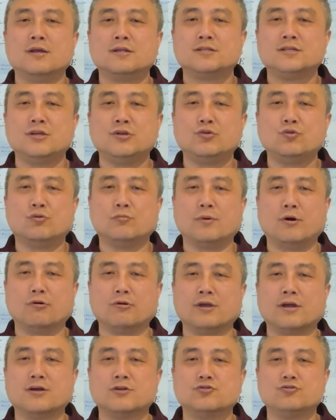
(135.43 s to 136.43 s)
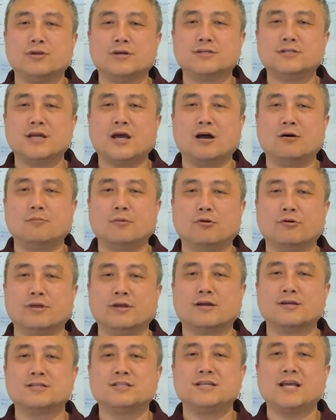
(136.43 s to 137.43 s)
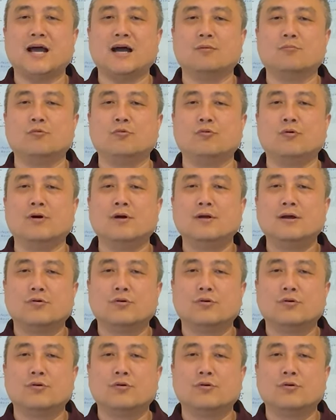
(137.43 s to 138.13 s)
进入某一个学校、某一个项目，